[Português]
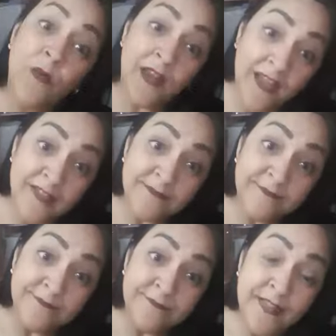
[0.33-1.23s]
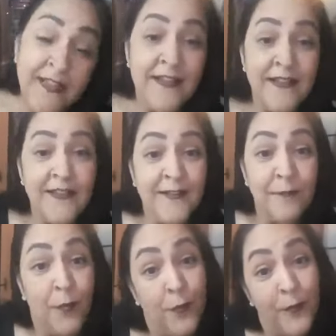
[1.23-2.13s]
Olá!
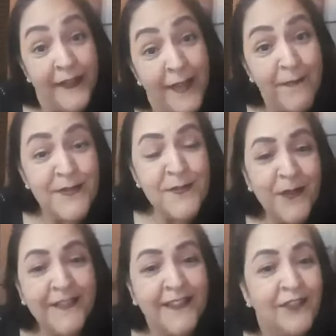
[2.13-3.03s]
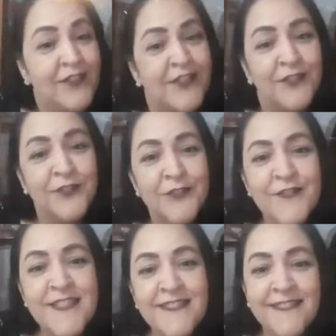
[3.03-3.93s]
Boa e abençoada noite a
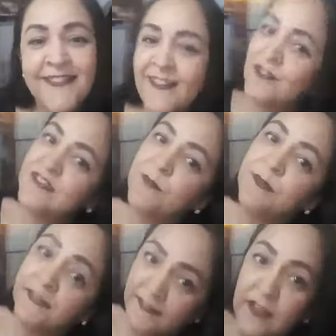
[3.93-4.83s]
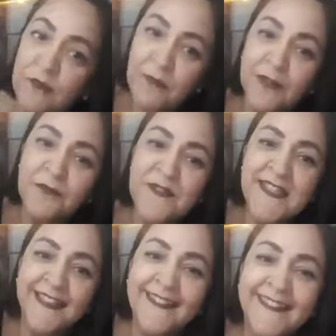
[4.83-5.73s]
todos. Eu sempre tenho uma luz,
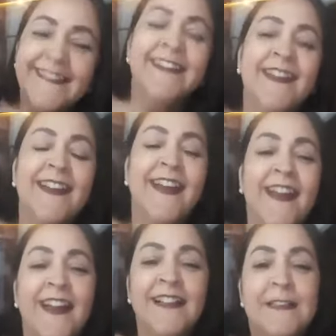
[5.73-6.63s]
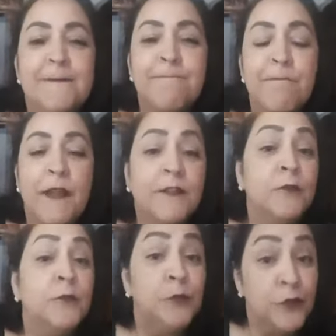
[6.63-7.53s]
né? Uh,
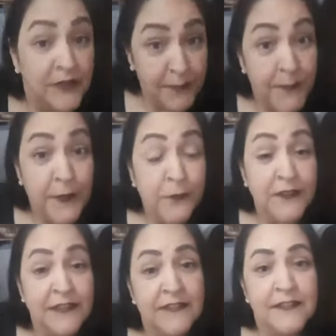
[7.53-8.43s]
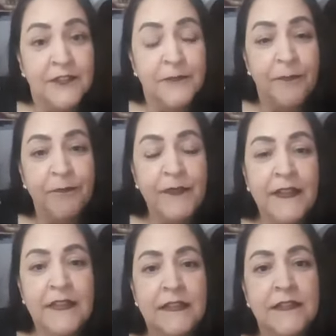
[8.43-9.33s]
todo mundo tá me perguntando:
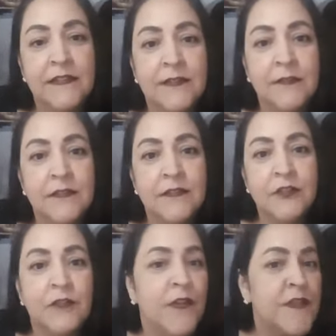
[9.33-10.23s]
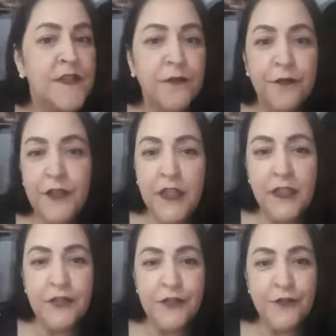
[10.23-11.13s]
uh, tu não vai fazer um
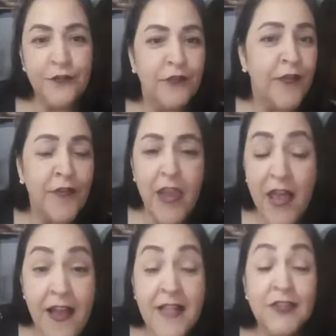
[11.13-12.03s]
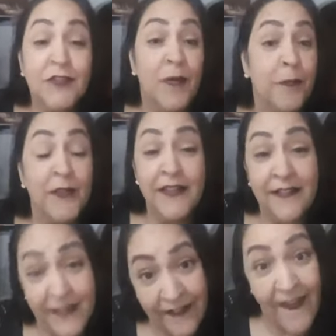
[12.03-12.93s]
vídeo, tu não vai falar, tu não vai pôr na
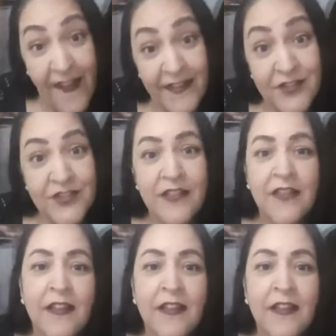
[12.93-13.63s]
internet.